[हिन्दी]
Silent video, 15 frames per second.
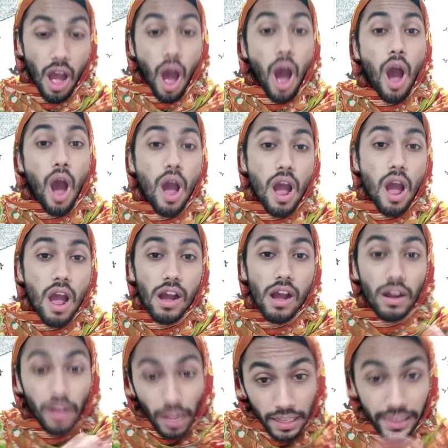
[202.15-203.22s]

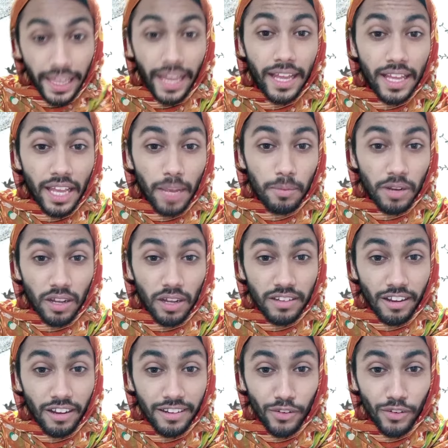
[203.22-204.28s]
हाँ कल तय तो इमरान
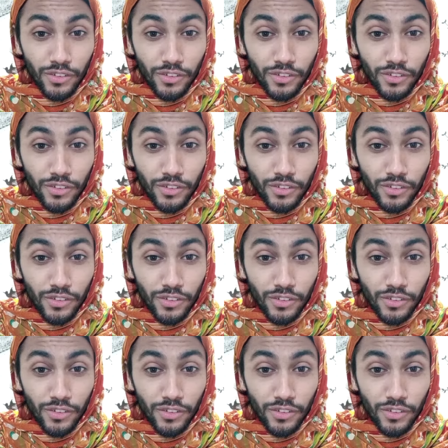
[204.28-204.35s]
खान और